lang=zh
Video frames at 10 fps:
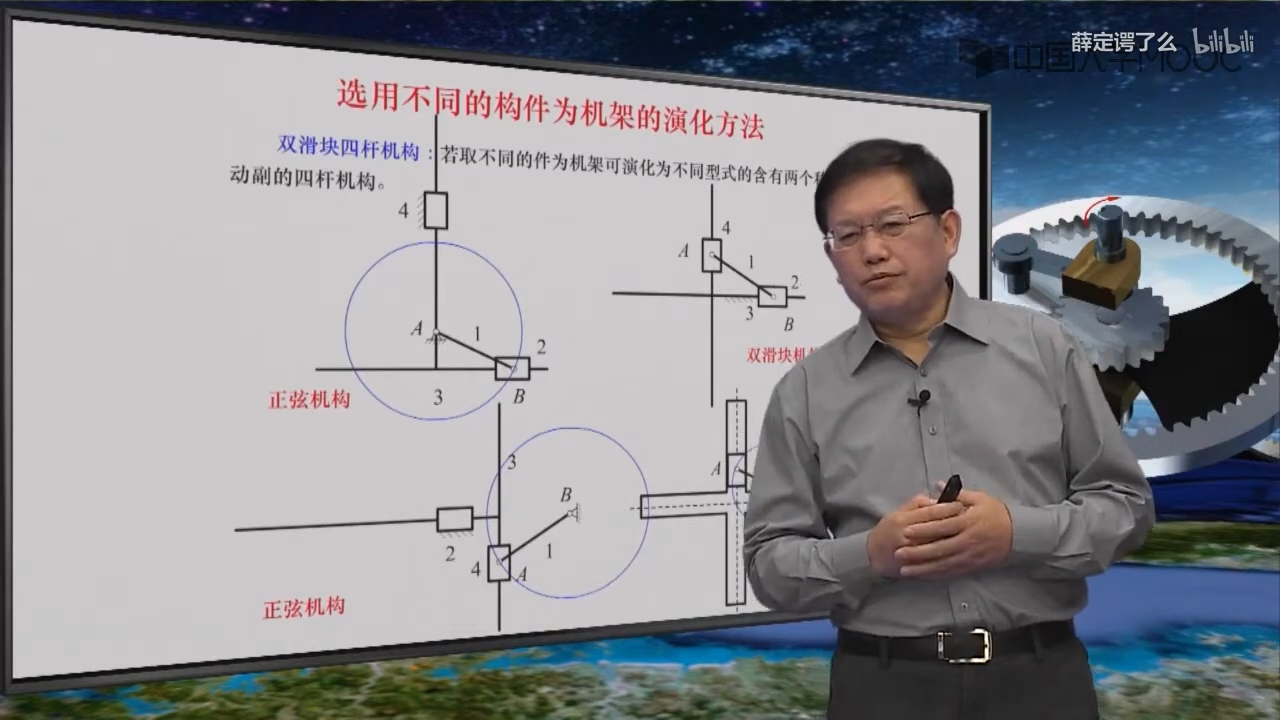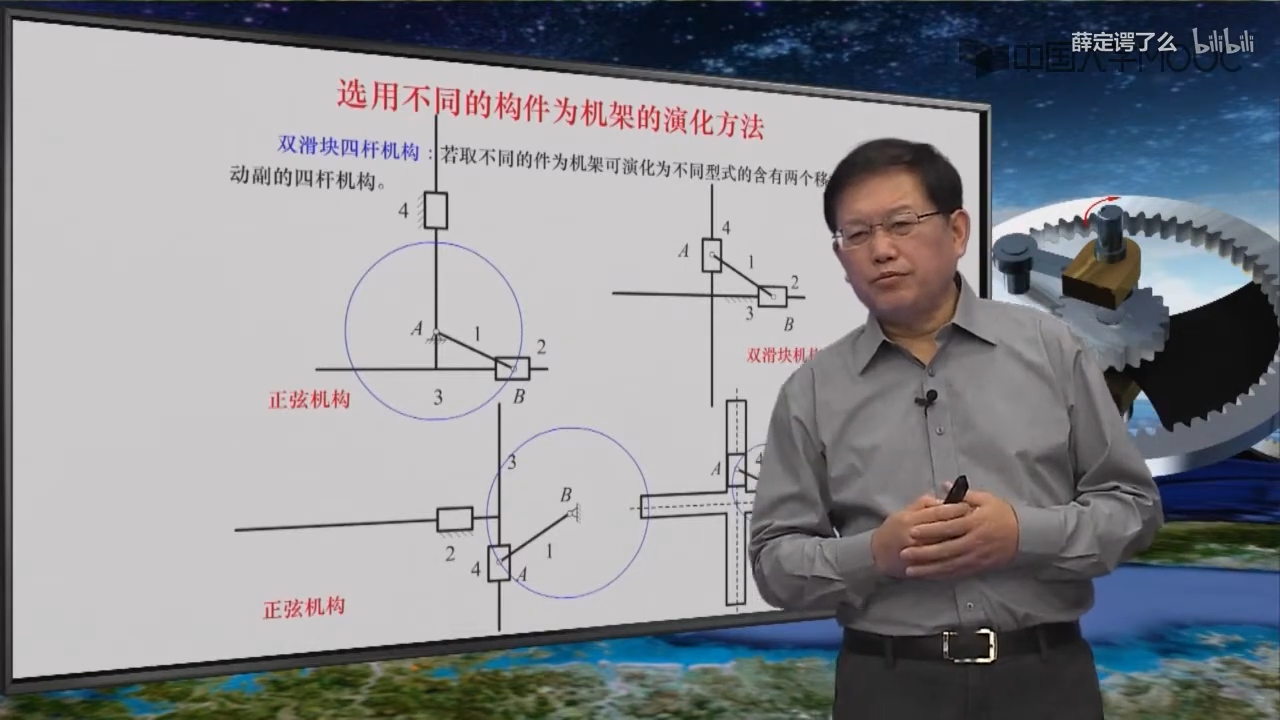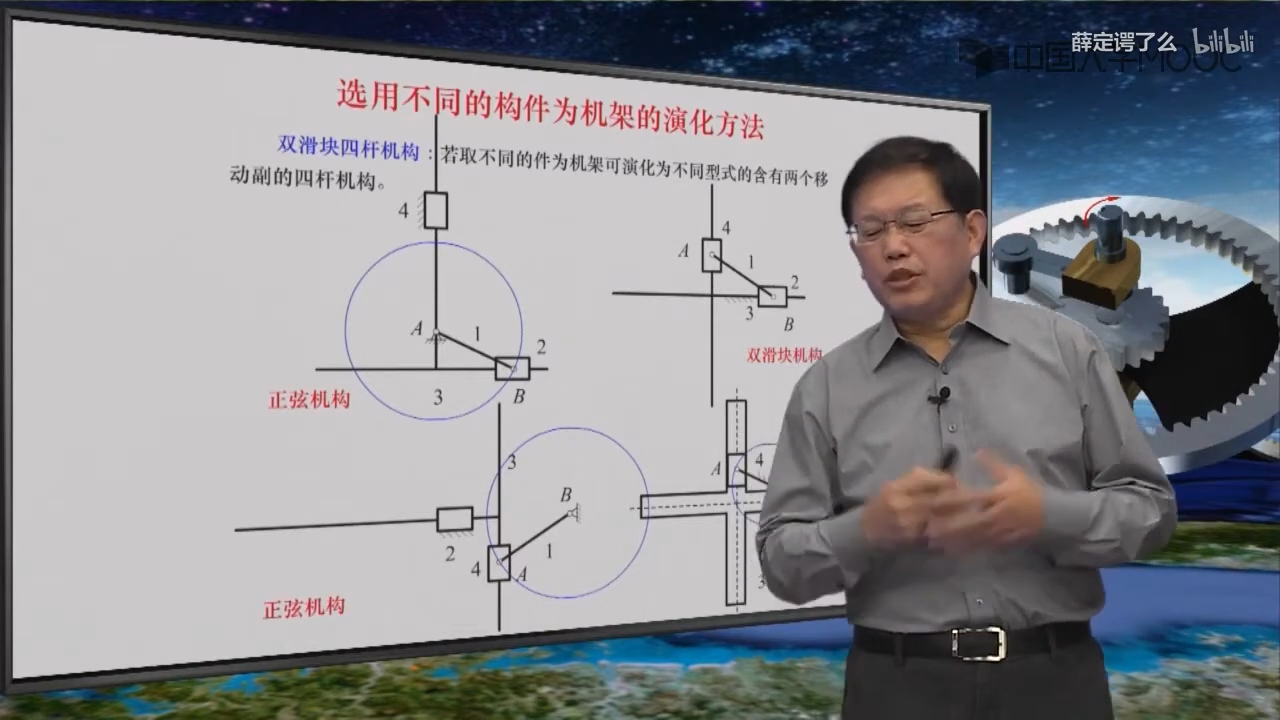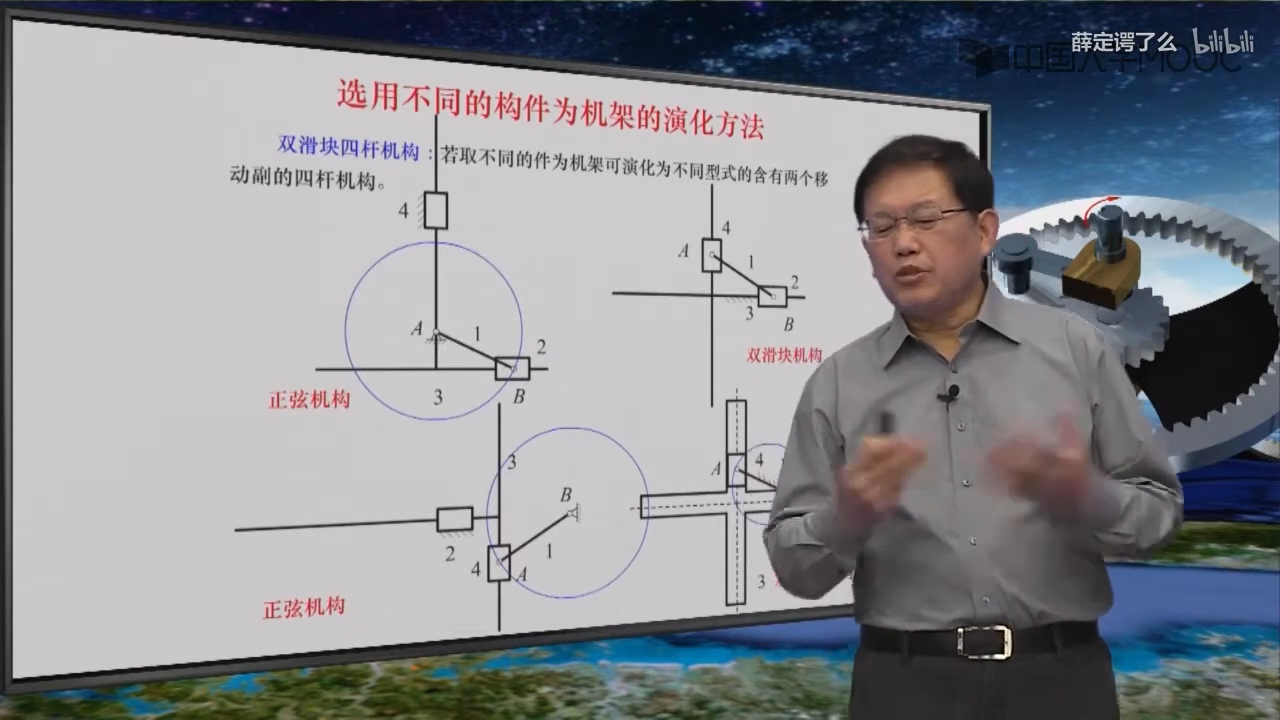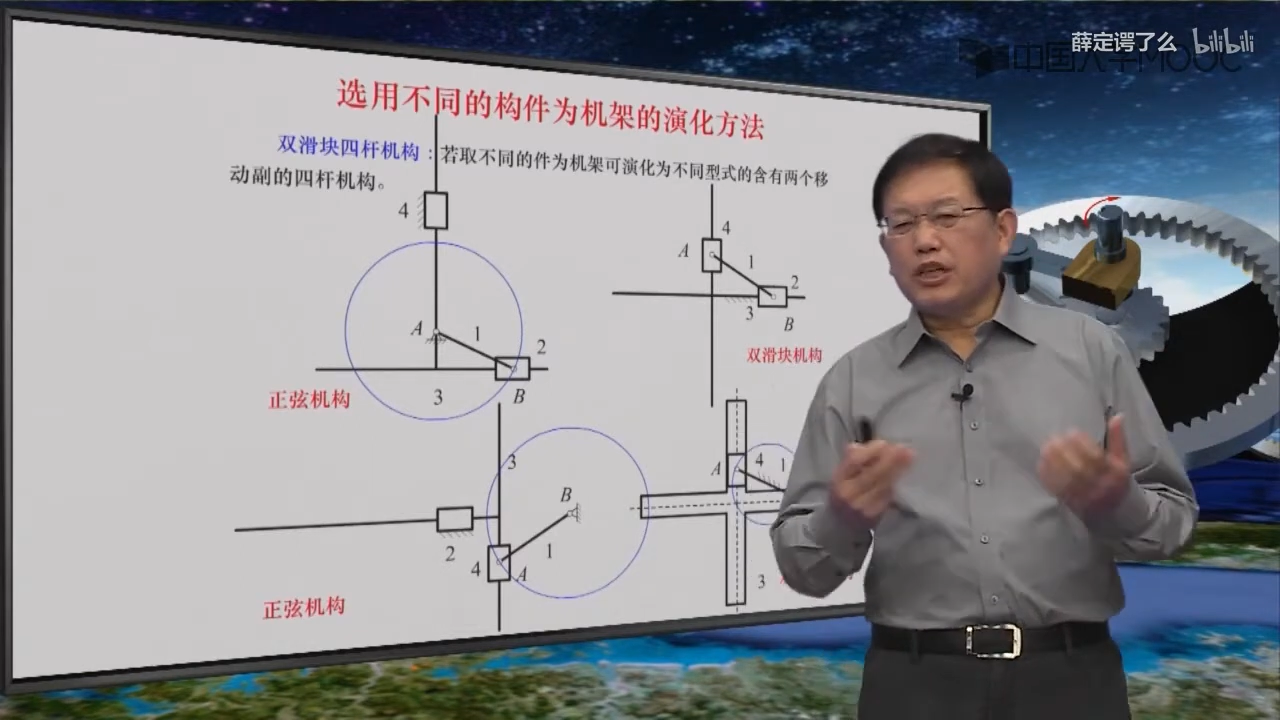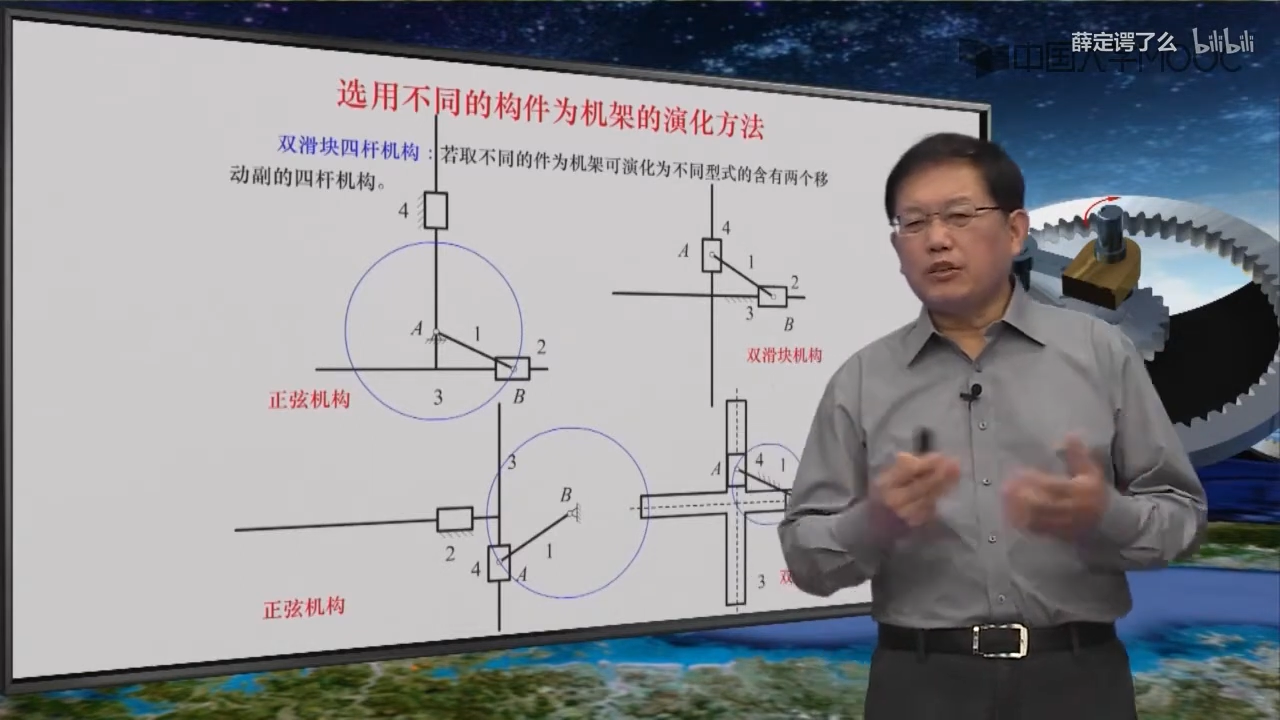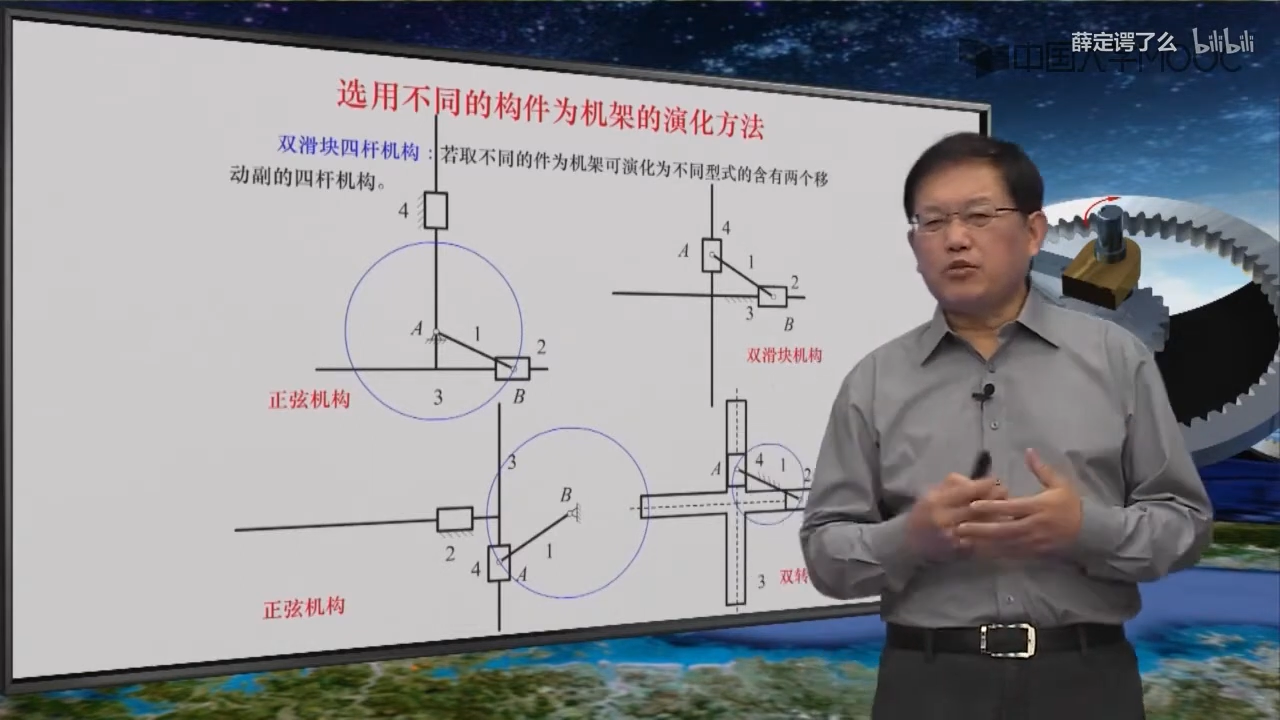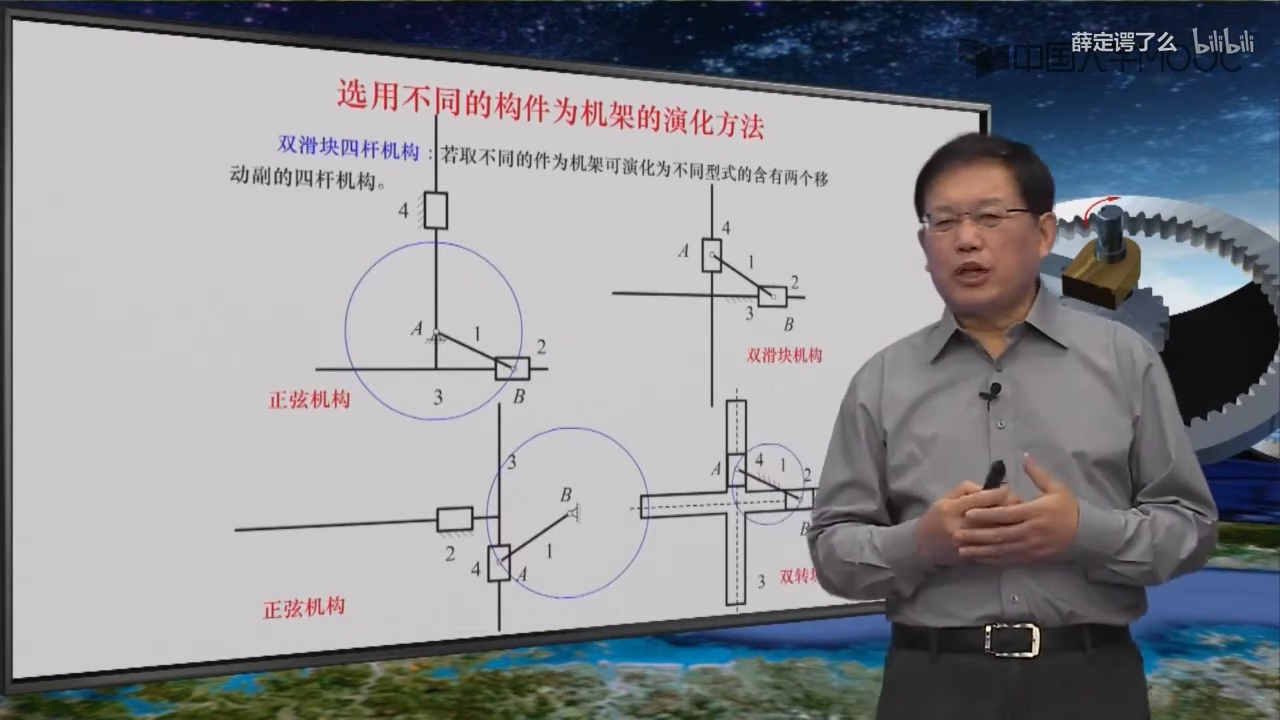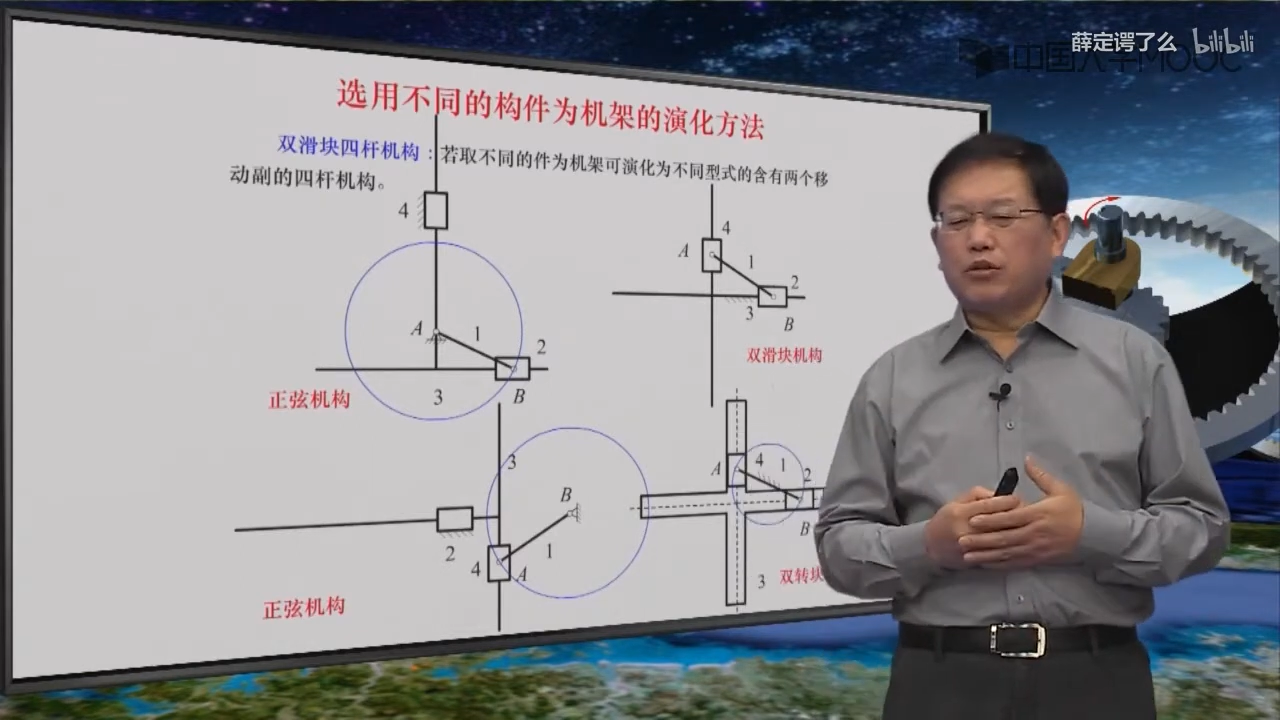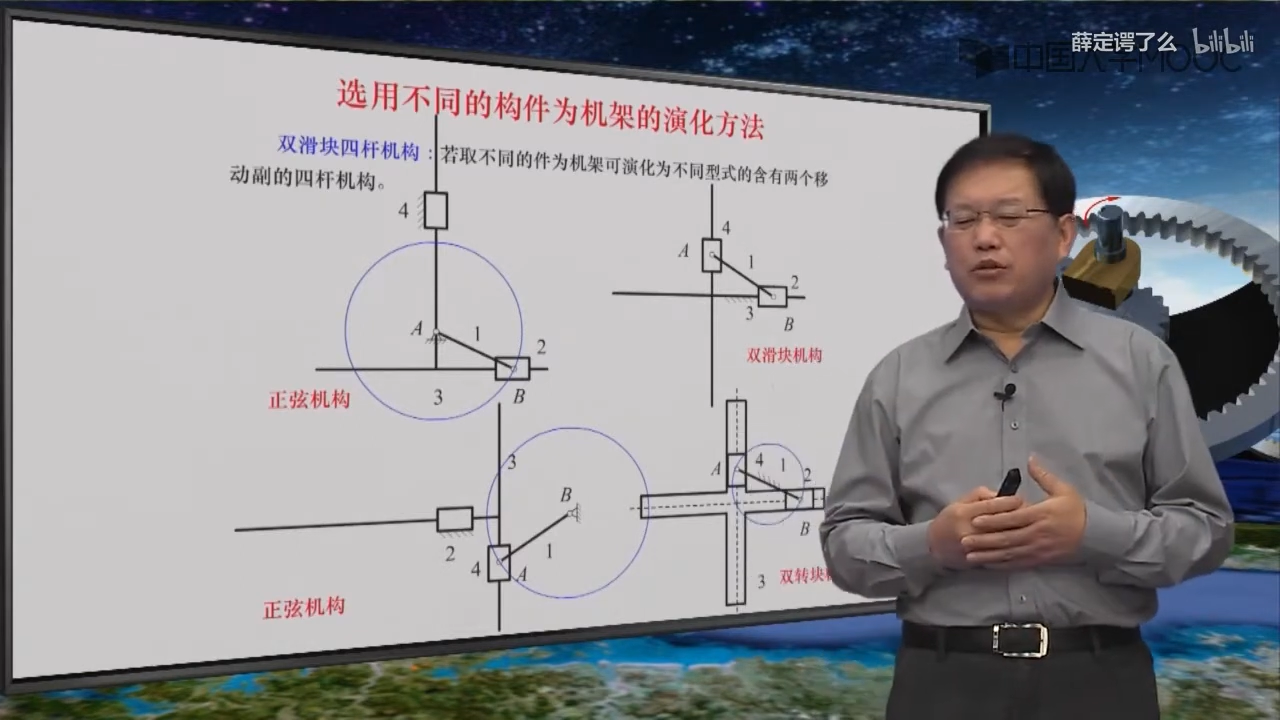没有相对
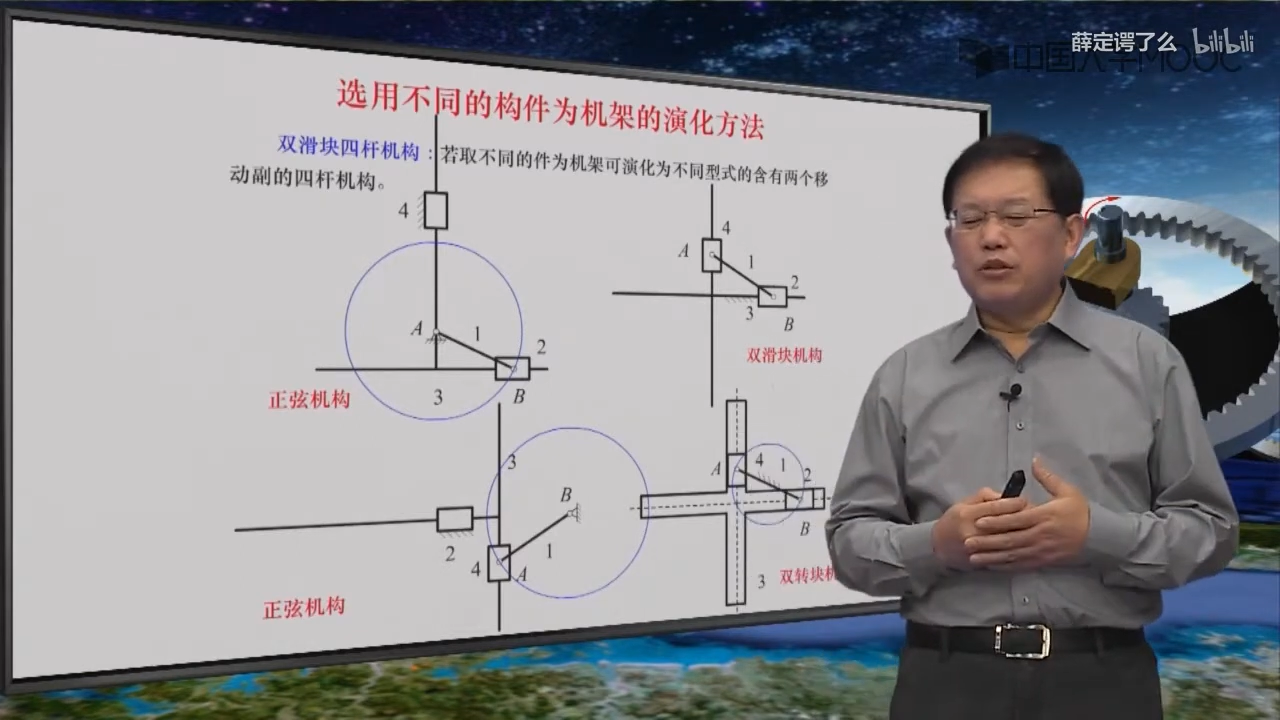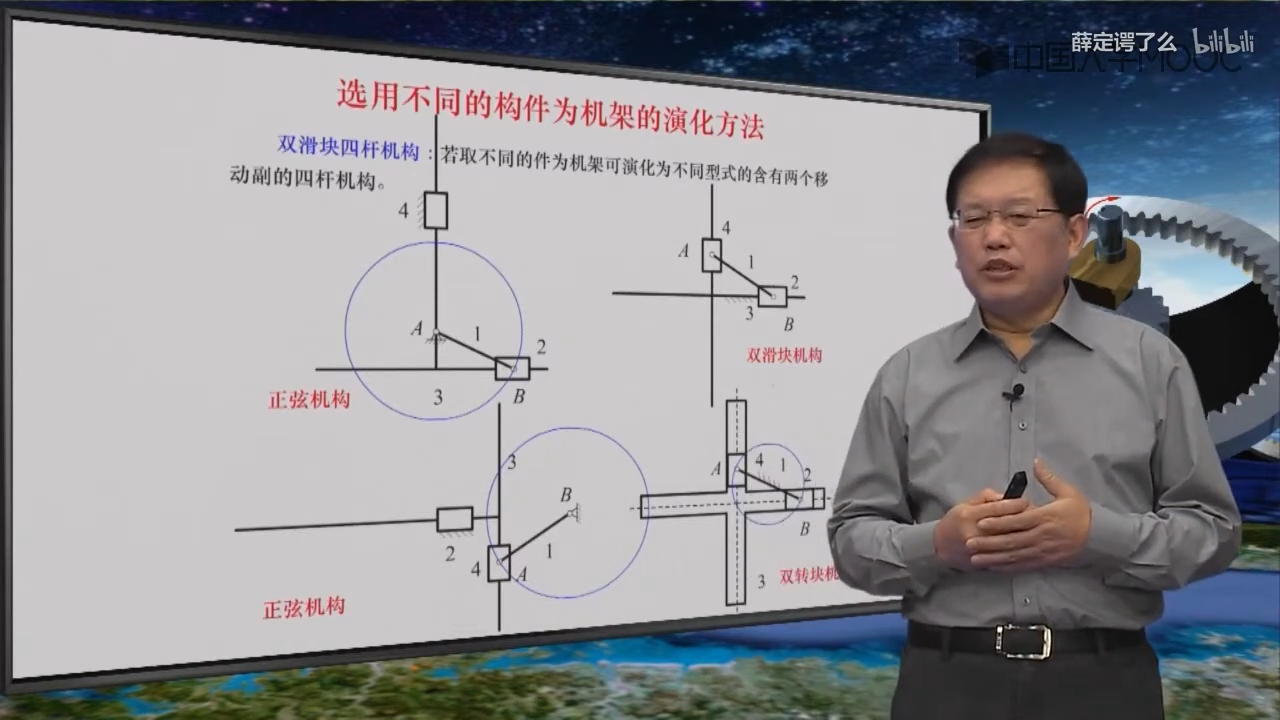转动。